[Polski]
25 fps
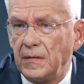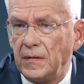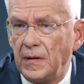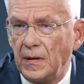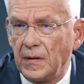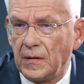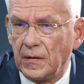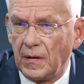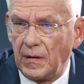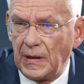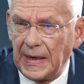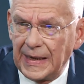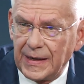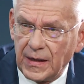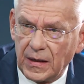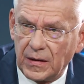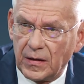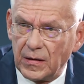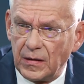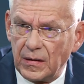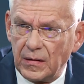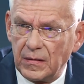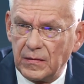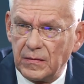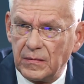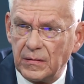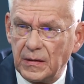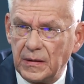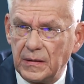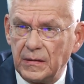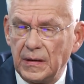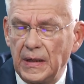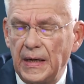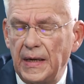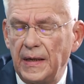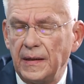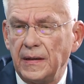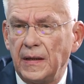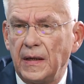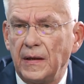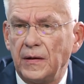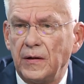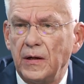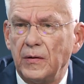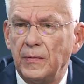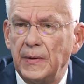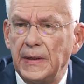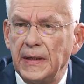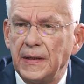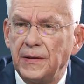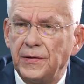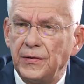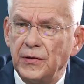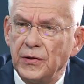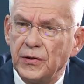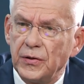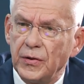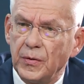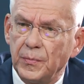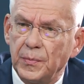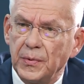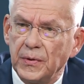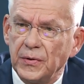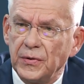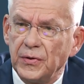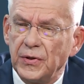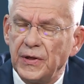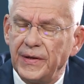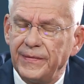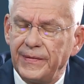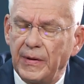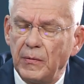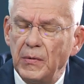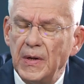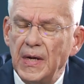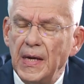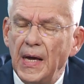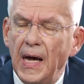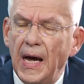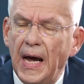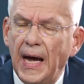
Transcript: tylko lekko e, energię elektryczną podgrzewał.